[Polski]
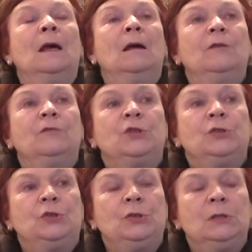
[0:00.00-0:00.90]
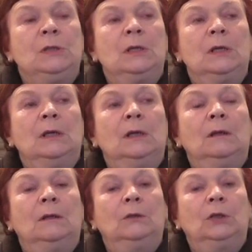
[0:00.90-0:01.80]
e, w dziedzinie
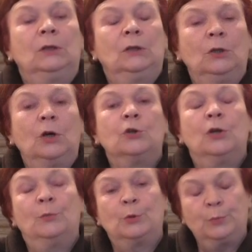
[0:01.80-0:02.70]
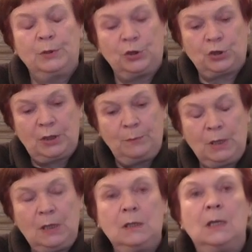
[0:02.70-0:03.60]
technologii obróbki
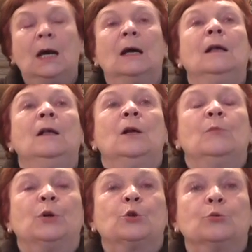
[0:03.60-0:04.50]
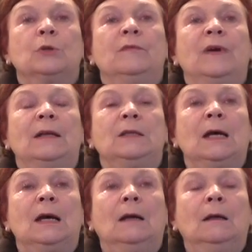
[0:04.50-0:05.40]
krzemienia,
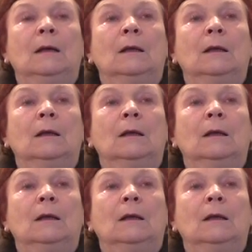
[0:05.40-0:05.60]
poszukiwania